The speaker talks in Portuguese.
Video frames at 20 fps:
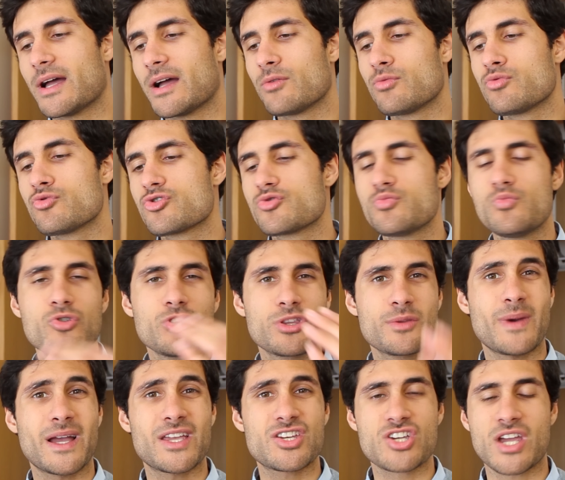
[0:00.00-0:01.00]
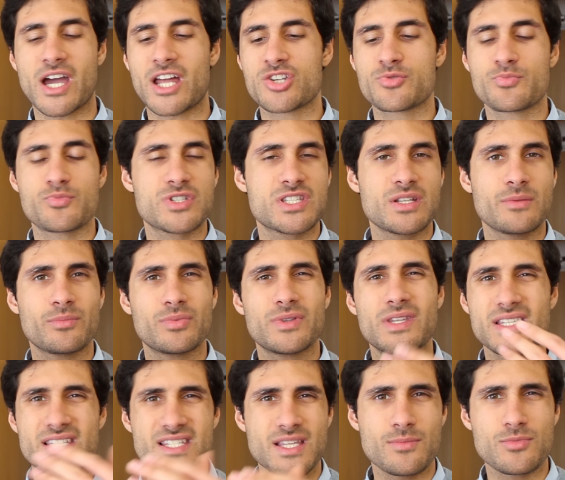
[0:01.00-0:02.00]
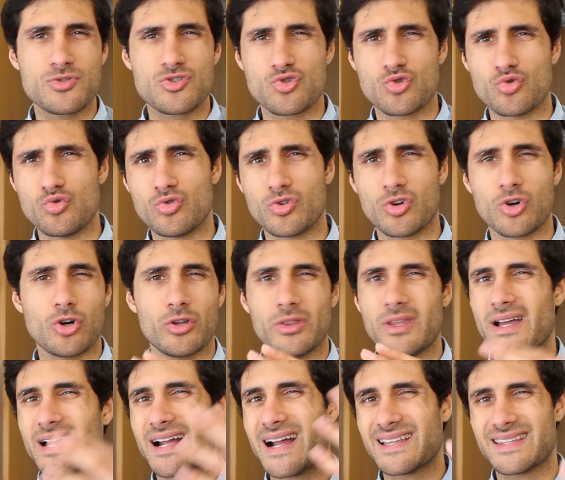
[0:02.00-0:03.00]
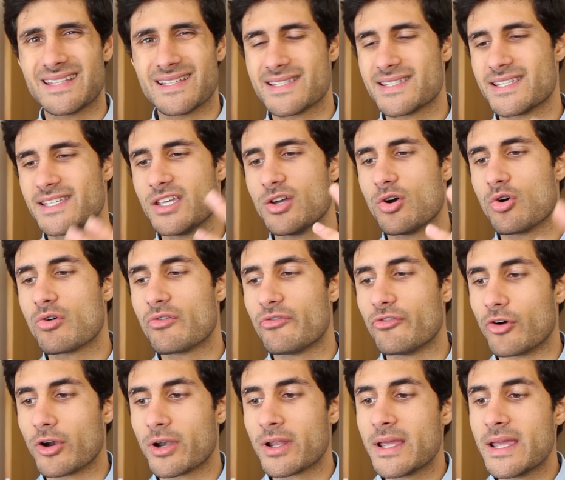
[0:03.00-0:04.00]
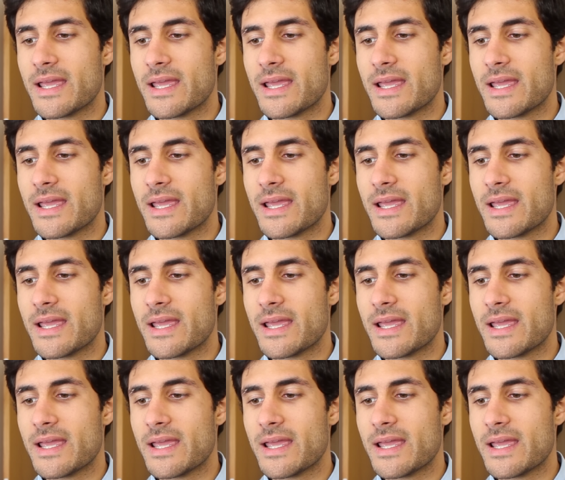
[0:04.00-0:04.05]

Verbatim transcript: há uns muito mais caros, por exemplo, da Samsung ou da HTC ou o que for,